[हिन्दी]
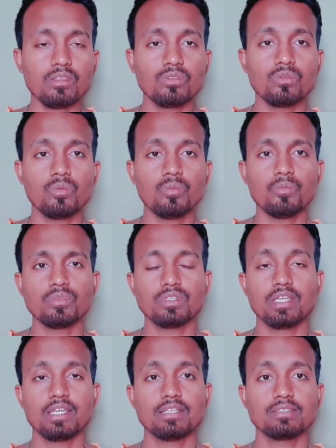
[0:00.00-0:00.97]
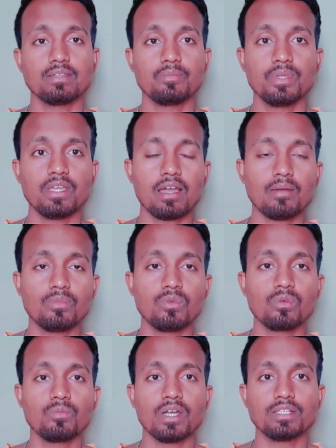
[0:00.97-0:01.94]
तो देखिए जब भी हम
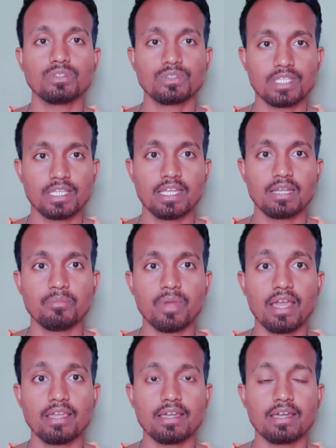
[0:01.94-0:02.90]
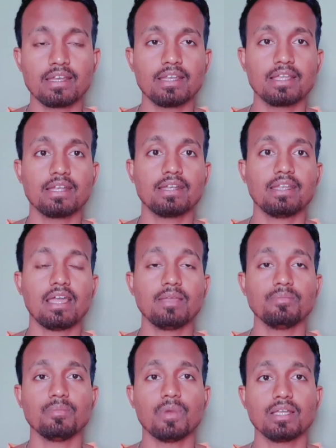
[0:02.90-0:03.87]
लोग माजूस टिकट बाई करने के
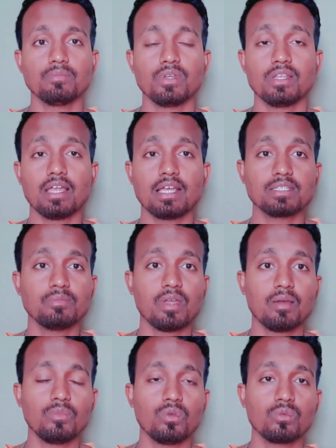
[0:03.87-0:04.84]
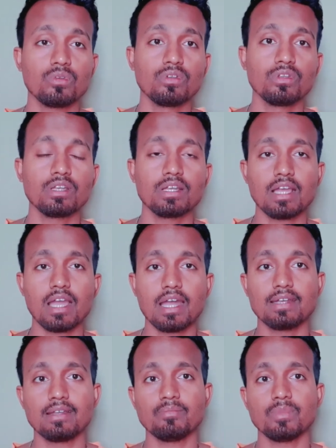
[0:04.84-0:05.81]
टाइम बाद में लास्ट में हम लोग कार्ड
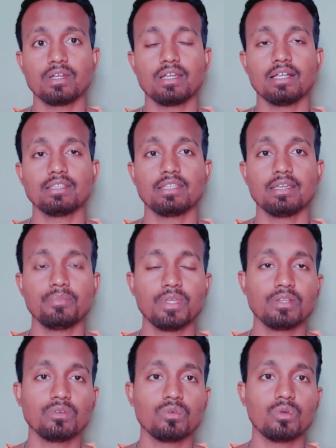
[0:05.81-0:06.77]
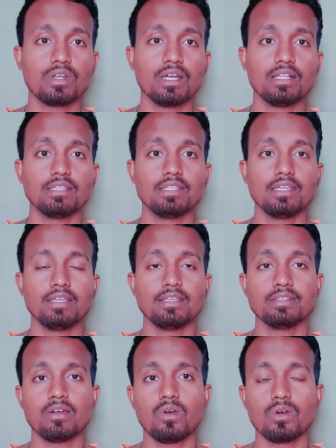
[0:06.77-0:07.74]
नंबर डालते पिन कोड डालते
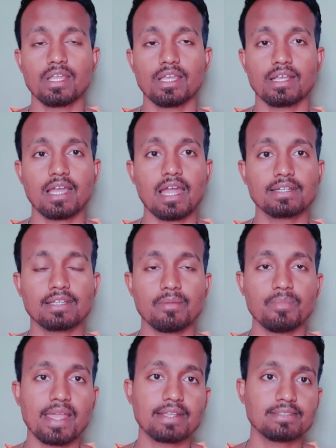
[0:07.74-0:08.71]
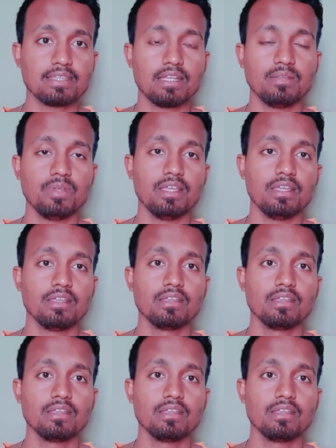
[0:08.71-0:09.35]
और एक कार्ड का बैक साइड में